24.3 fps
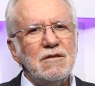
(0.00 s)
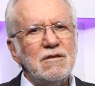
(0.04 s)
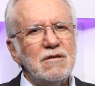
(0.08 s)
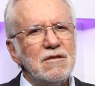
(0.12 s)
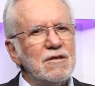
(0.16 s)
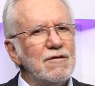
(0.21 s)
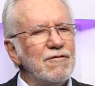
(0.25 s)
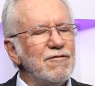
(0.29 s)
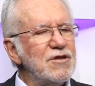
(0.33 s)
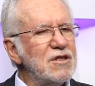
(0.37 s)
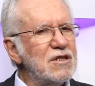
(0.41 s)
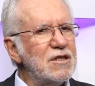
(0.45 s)

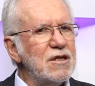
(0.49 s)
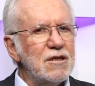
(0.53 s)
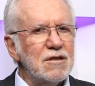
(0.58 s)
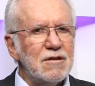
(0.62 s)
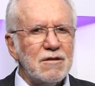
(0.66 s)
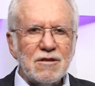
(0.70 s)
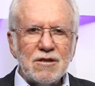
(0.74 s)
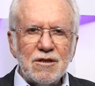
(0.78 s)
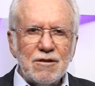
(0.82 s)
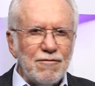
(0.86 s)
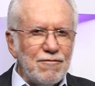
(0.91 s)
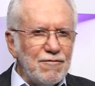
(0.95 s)
Se você
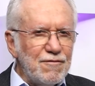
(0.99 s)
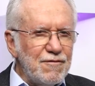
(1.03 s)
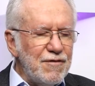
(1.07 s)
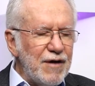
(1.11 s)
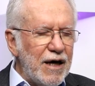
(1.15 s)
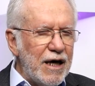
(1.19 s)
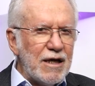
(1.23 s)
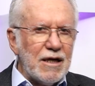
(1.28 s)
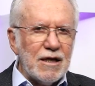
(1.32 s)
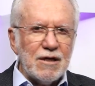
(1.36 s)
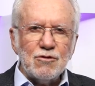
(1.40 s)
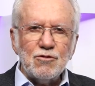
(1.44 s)

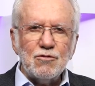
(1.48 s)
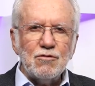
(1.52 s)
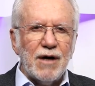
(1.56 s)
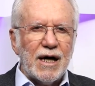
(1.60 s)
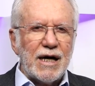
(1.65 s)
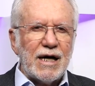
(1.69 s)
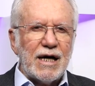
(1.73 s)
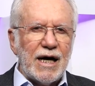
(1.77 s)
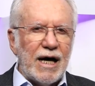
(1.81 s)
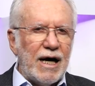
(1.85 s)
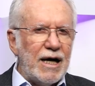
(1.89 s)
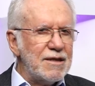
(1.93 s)
tiver na sua
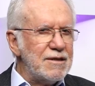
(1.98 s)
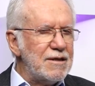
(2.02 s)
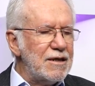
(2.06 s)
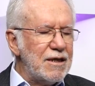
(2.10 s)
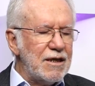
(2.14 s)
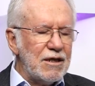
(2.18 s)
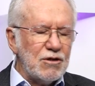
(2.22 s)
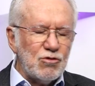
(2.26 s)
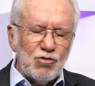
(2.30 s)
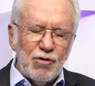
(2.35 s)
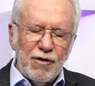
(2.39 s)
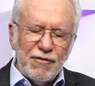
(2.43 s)
casa,
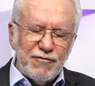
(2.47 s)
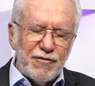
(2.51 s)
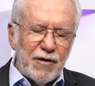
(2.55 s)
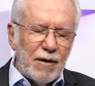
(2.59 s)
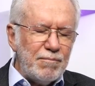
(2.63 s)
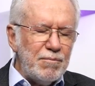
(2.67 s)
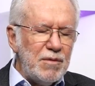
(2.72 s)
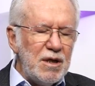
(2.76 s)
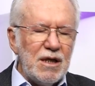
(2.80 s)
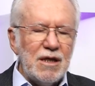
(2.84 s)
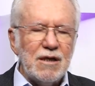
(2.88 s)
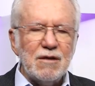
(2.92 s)
na sua
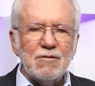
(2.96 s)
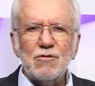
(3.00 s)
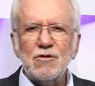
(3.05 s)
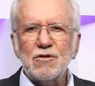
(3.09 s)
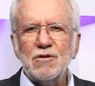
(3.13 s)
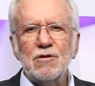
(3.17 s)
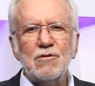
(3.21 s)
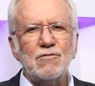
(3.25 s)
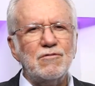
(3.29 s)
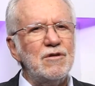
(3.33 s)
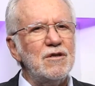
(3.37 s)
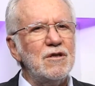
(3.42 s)
família, no
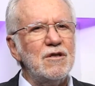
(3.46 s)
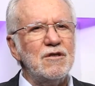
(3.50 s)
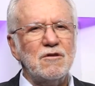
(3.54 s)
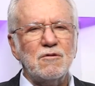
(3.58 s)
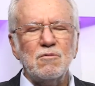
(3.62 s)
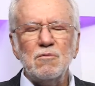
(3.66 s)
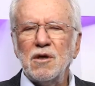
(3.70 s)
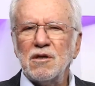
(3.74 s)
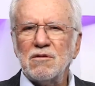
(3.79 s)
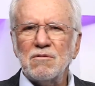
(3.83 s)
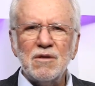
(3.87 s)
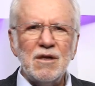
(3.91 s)
seu
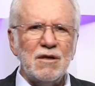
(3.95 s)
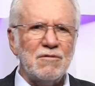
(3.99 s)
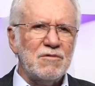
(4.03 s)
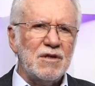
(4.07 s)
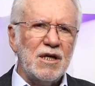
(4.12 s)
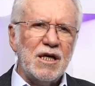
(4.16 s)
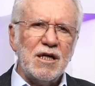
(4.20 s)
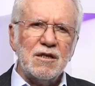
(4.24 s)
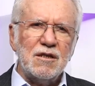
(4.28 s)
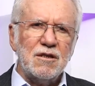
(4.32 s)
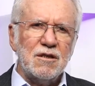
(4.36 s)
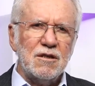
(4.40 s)
conhecimento, não
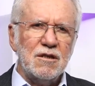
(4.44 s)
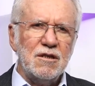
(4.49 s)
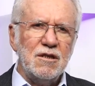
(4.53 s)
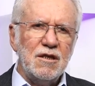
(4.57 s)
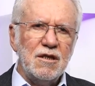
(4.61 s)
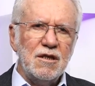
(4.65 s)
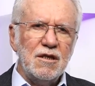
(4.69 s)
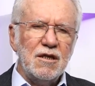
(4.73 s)
deixe